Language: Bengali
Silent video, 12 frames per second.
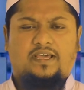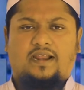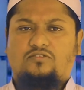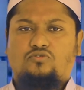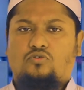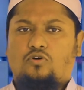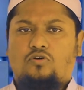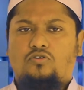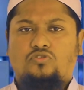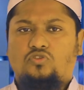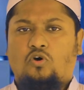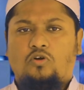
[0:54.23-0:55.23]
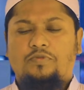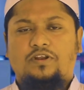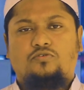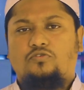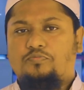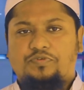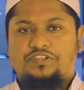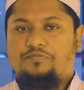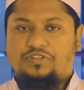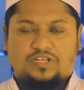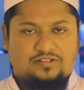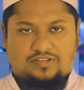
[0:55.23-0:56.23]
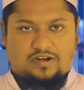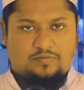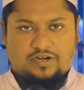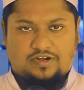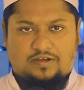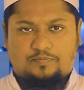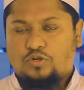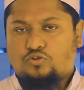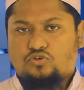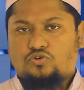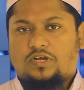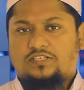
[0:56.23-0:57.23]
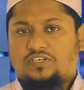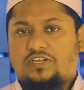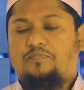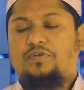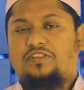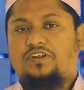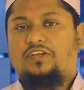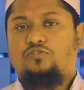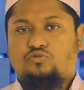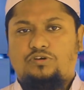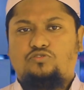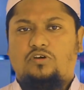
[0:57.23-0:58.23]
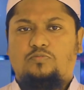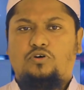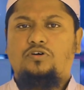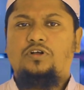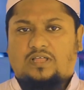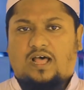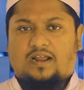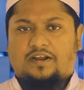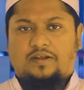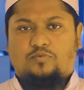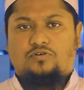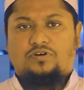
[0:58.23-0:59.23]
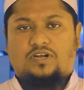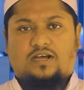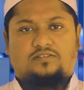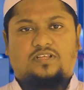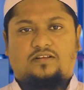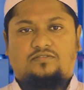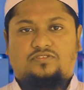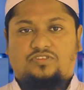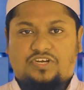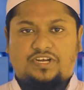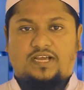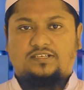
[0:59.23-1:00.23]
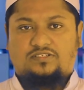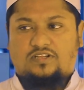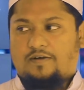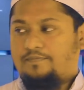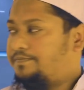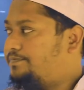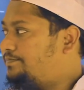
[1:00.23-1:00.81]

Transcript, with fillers: এরা তো কখনো ধর্মের কোনো বিধিবিধান তারা মানে না প্রিয় দর্শক আজকে আপনাদেরকে তুলে ধরবো তার এবং ডাক্তার ত্রিনা ইসলাম